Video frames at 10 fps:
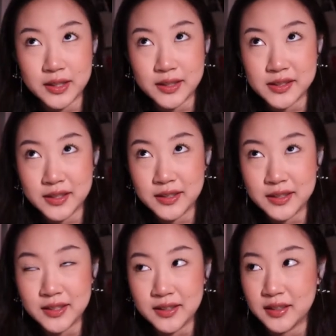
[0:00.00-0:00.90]
人家的
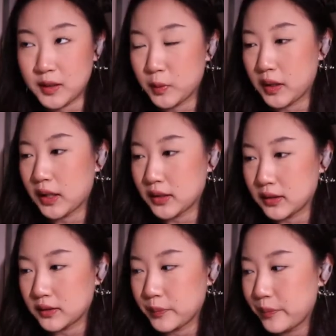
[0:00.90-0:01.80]
夜店里边看
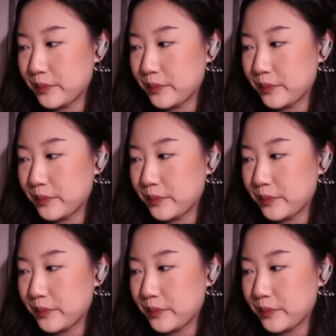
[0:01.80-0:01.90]
能，